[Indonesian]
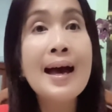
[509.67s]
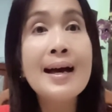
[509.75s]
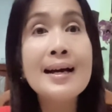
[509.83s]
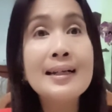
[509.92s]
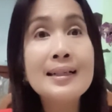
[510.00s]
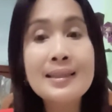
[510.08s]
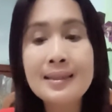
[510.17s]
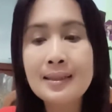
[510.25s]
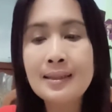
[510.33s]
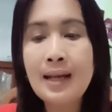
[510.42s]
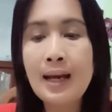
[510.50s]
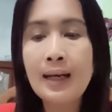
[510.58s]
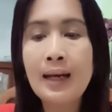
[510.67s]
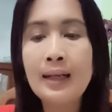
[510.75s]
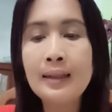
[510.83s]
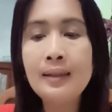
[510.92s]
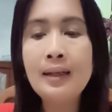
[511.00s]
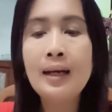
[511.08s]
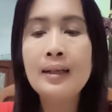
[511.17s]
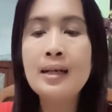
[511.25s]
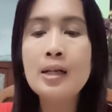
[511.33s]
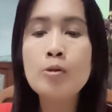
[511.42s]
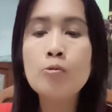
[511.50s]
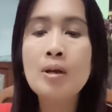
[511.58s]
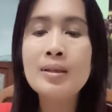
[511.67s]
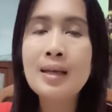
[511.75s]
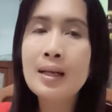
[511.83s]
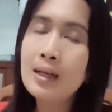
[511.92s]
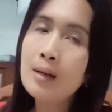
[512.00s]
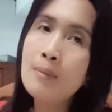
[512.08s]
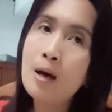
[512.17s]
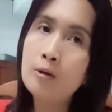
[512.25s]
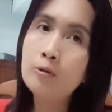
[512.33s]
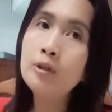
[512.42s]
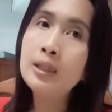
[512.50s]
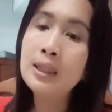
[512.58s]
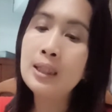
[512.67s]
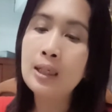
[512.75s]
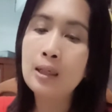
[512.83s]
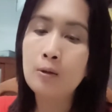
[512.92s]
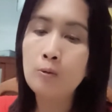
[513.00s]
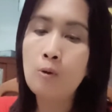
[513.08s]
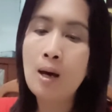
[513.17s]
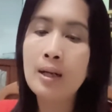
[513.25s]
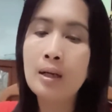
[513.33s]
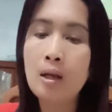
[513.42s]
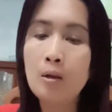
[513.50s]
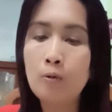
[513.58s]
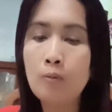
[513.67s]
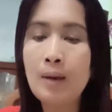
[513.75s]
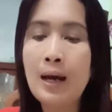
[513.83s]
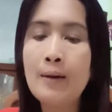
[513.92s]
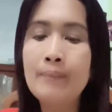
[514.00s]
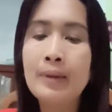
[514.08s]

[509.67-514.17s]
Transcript: kesenangan dan suasana baru di luar rumah.